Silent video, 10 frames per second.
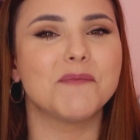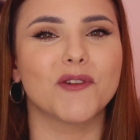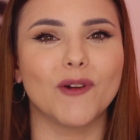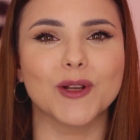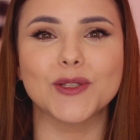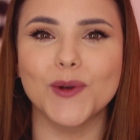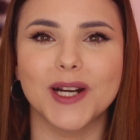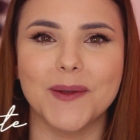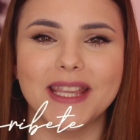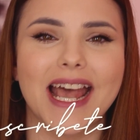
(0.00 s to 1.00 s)
por favor
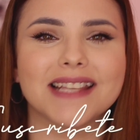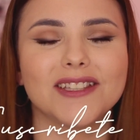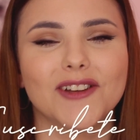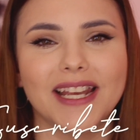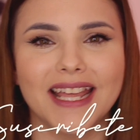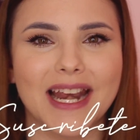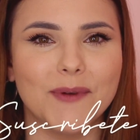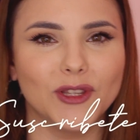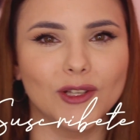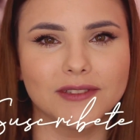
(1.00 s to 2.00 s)
suscríbete haciendo clic en el
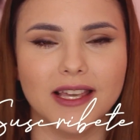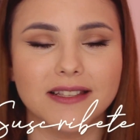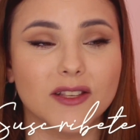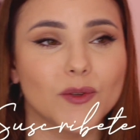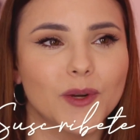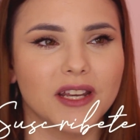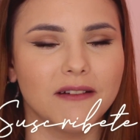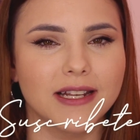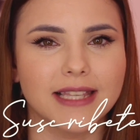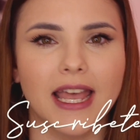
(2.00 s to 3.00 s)
botón que dice
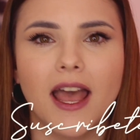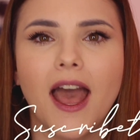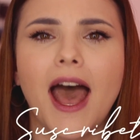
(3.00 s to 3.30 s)
suscribirse.